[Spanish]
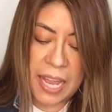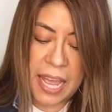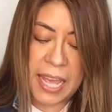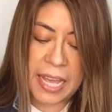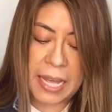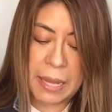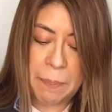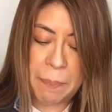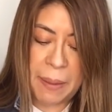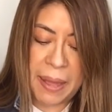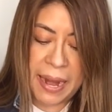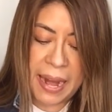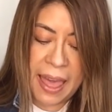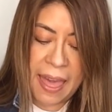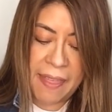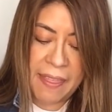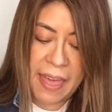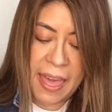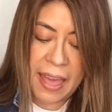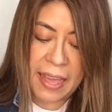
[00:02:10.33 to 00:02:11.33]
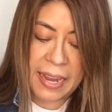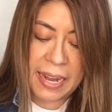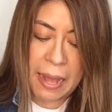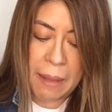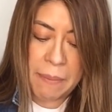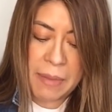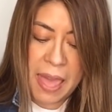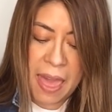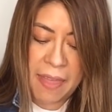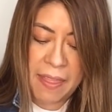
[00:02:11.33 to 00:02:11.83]
equiparada,
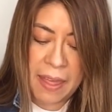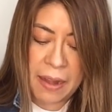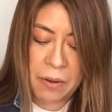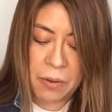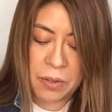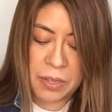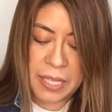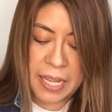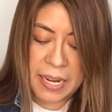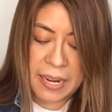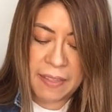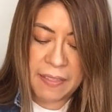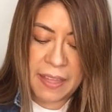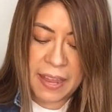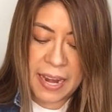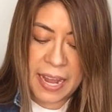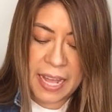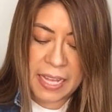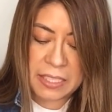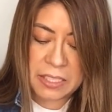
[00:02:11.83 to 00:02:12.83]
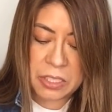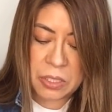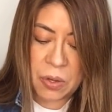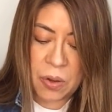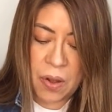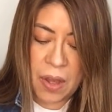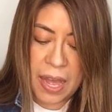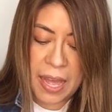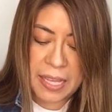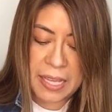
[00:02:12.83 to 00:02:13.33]
agraviada, no tiene
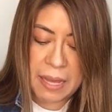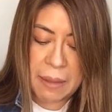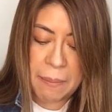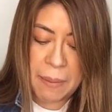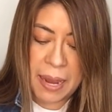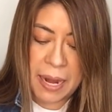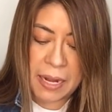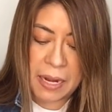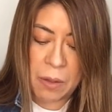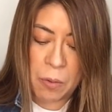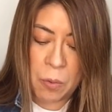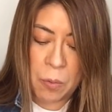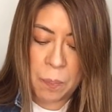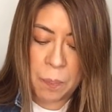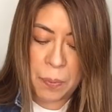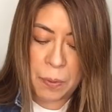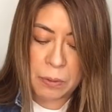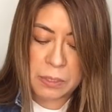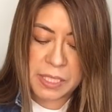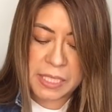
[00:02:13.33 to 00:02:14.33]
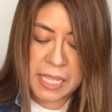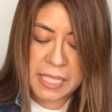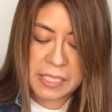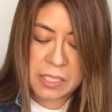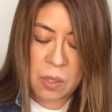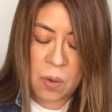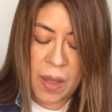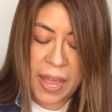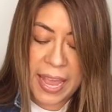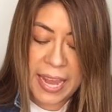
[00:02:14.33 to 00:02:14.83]
derecho a llevar un
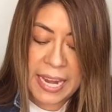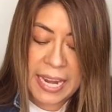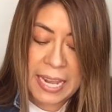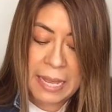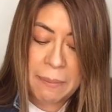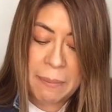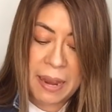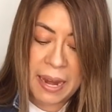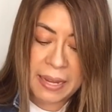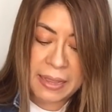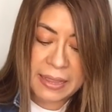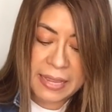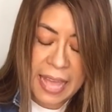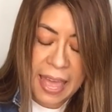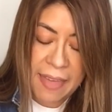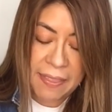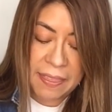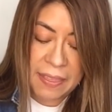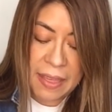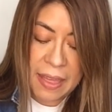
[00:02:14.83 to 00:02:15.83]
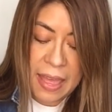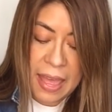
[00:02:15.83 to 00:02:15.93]
proceso en libertad.